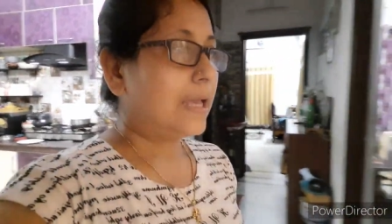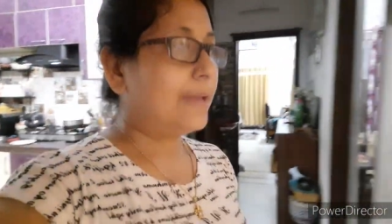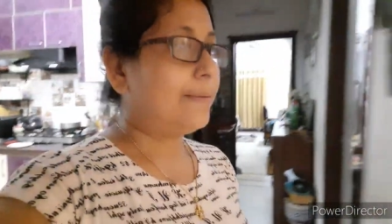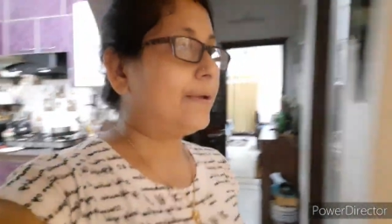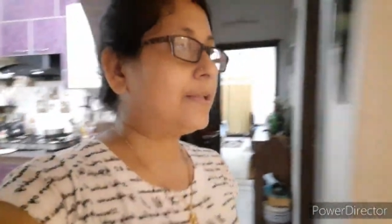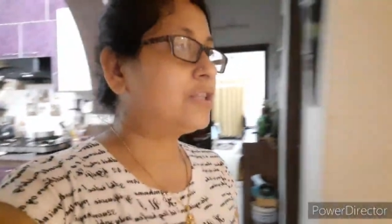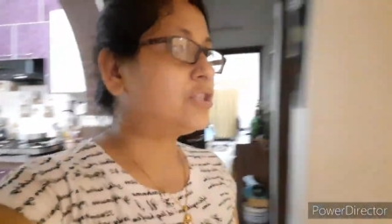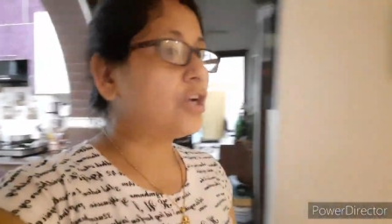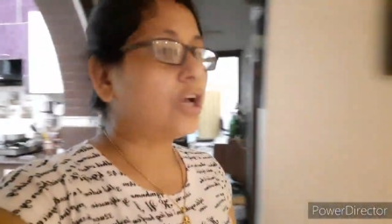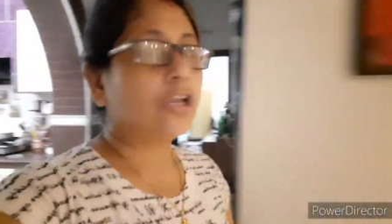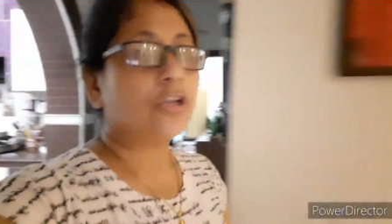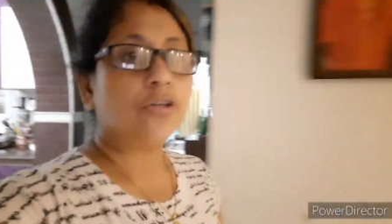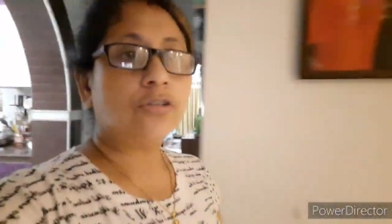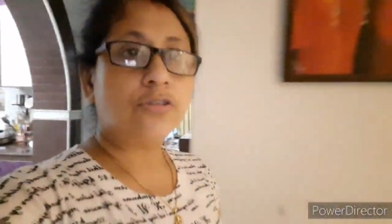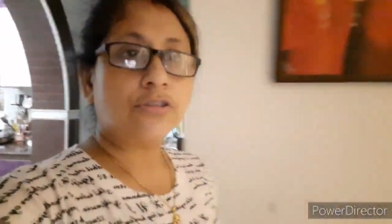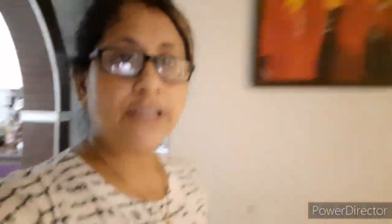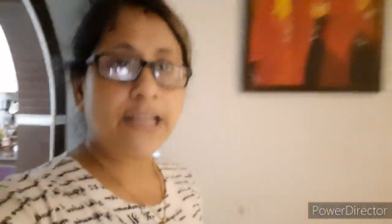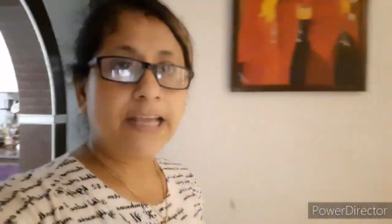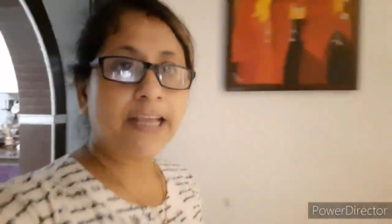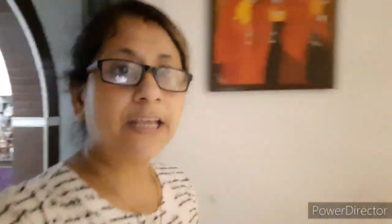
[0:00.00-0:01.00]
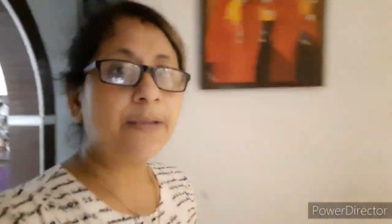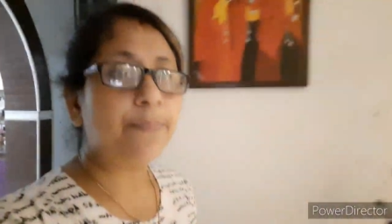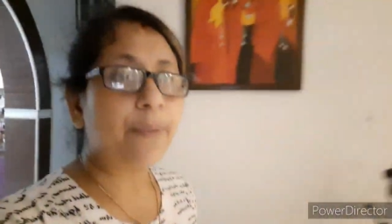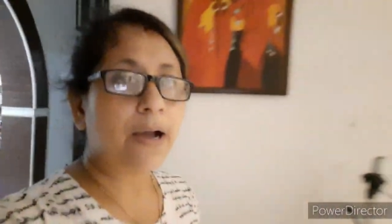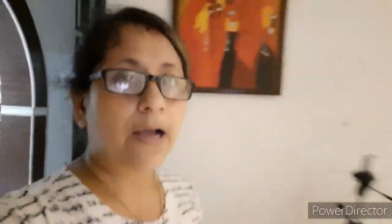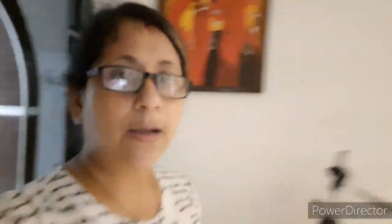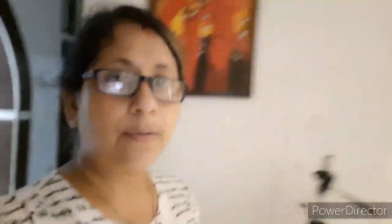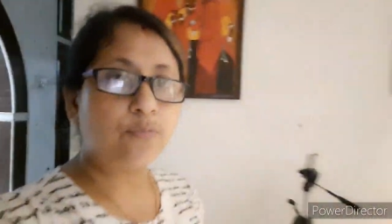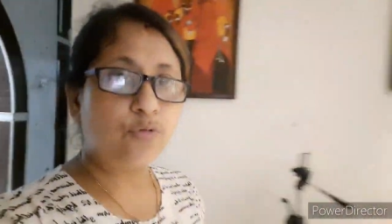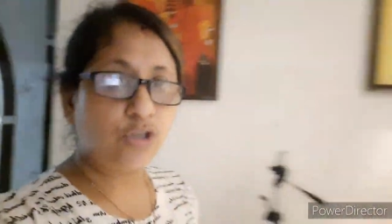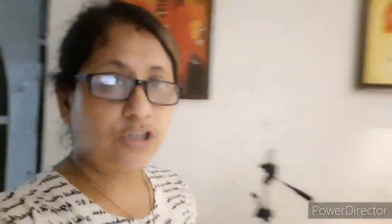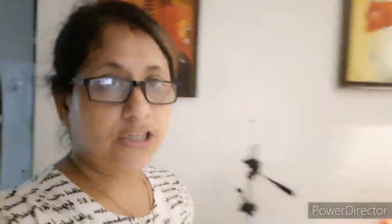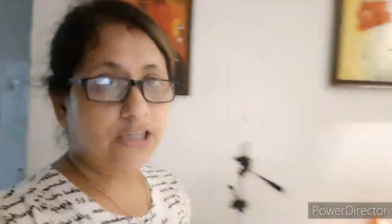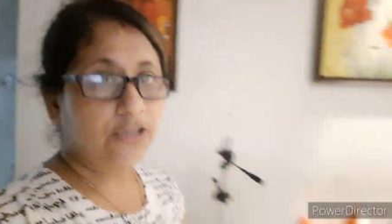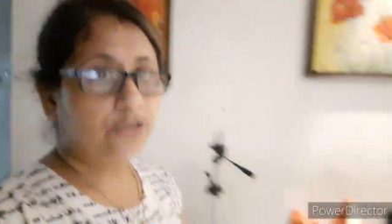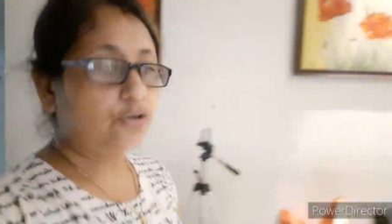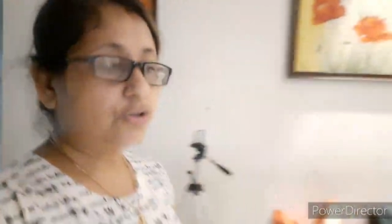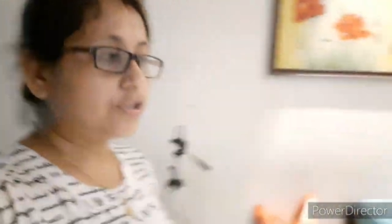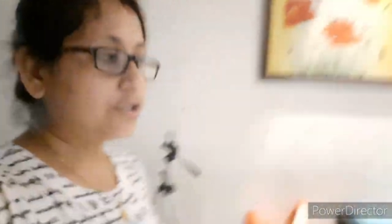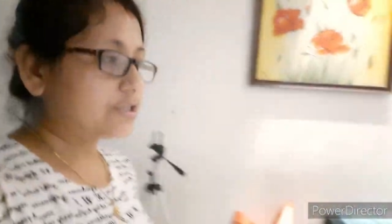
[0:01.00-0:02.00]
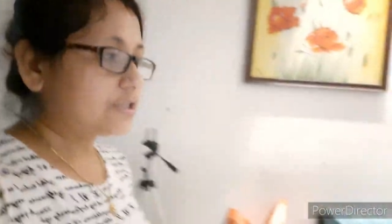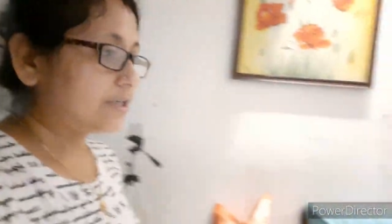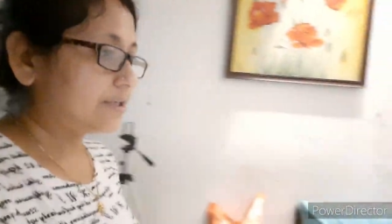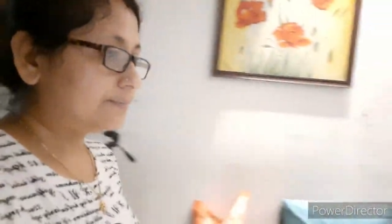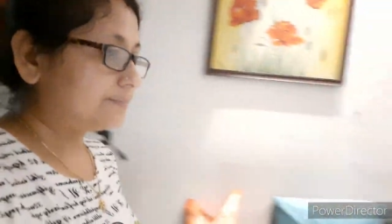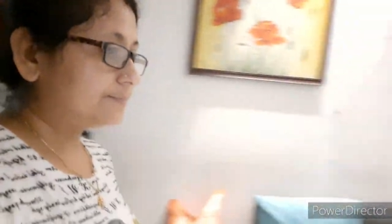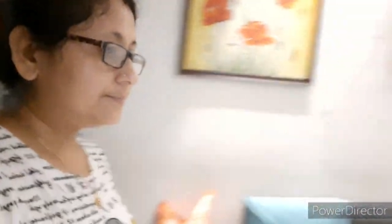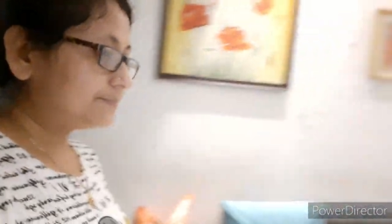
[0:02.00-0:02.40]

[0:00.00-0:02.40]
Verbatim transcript: এবার চলো দেখি পাকা বুড়ি কি করছে